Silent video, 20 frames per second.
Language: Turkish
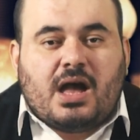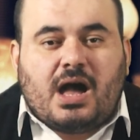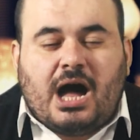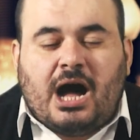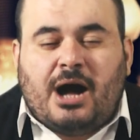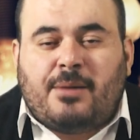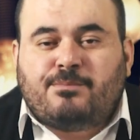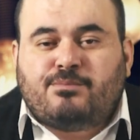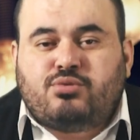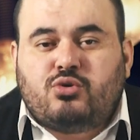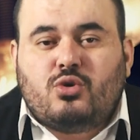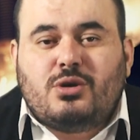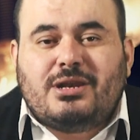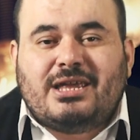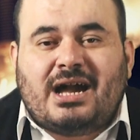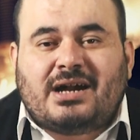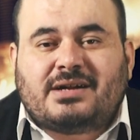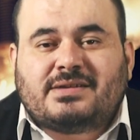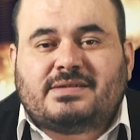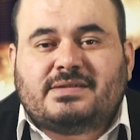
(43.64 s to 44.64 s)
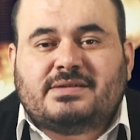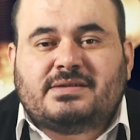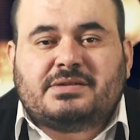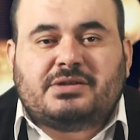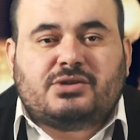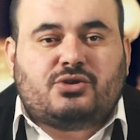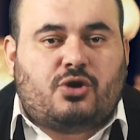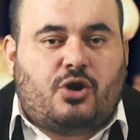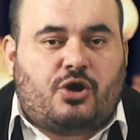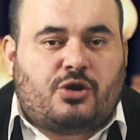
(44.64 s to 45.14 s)
Ampul
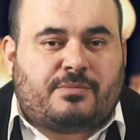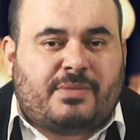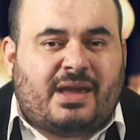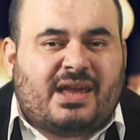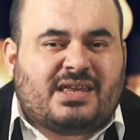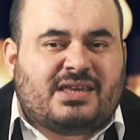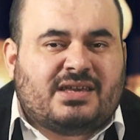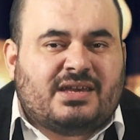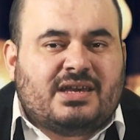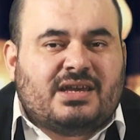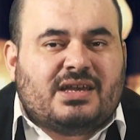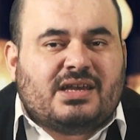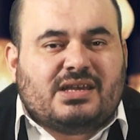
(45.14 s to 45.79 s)
yaktığını görmek